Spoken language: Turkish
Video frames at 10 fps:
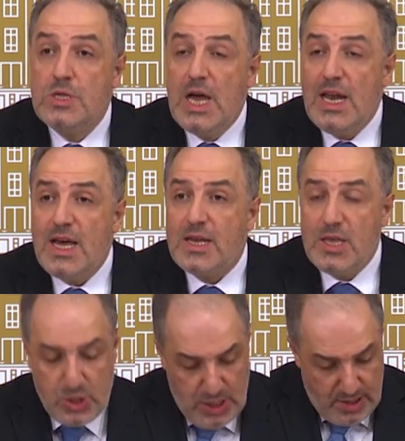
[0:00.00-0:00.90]
Değerli
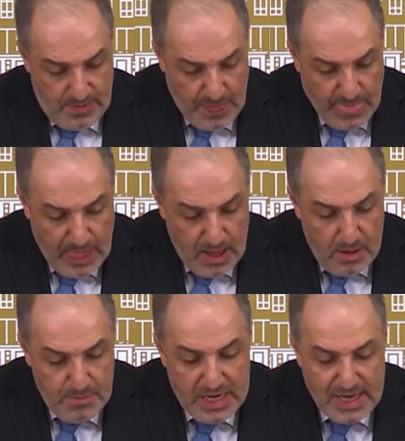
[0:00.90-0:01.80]
arkadaşlar,
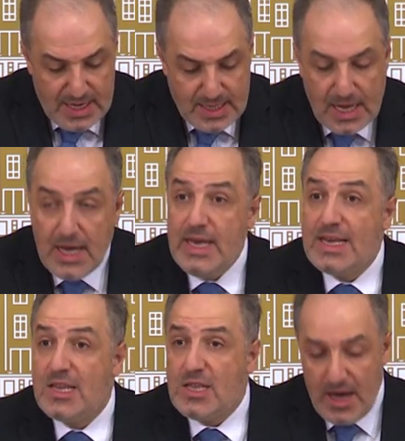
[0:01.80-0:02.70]
bir kez daha
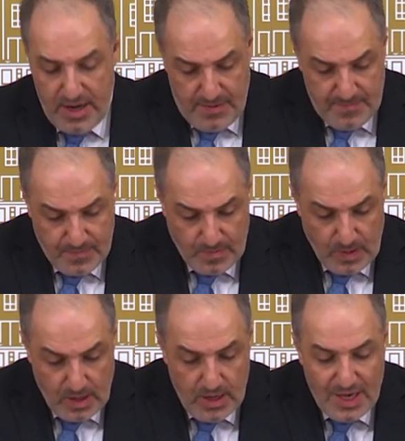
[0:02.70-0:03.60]
iktidarı,
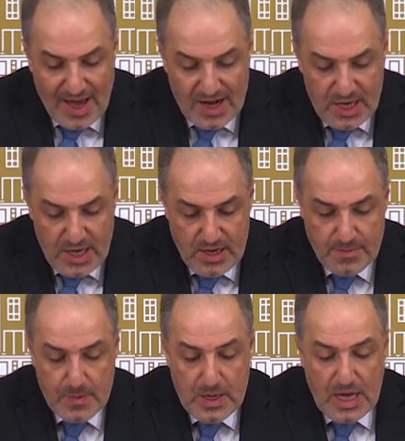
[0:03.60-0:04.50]
yargıyı
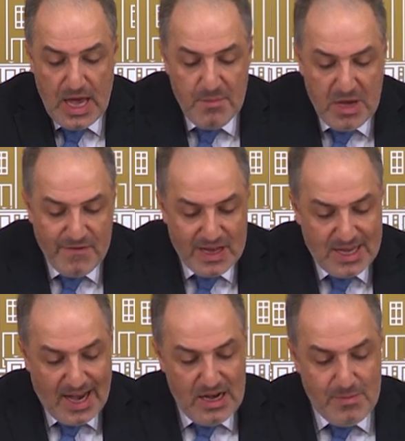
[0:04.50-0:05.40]
emir ve
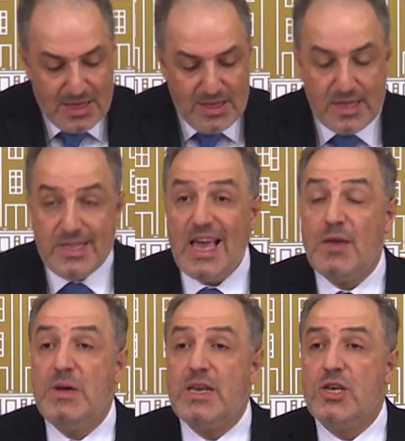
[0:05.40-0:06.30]
talimatla
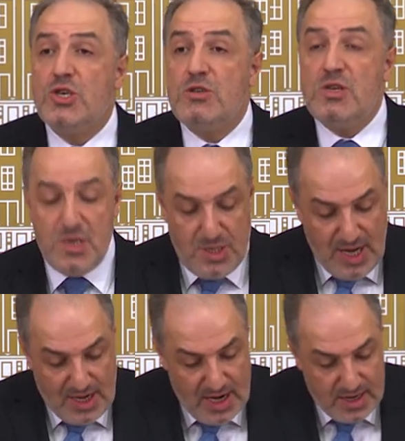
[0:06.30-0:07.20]
tek bir kişinin
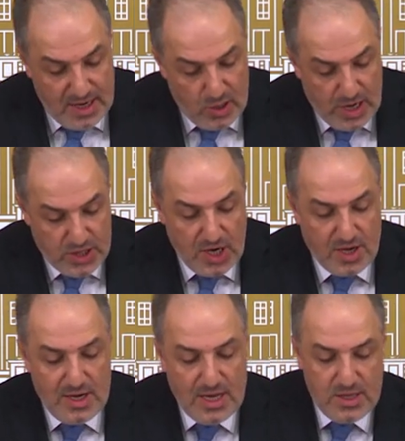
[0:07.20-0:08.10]
isteklerine göre
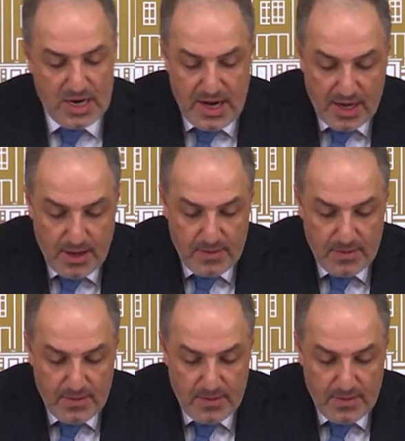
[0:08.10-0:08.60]
şekillendirerek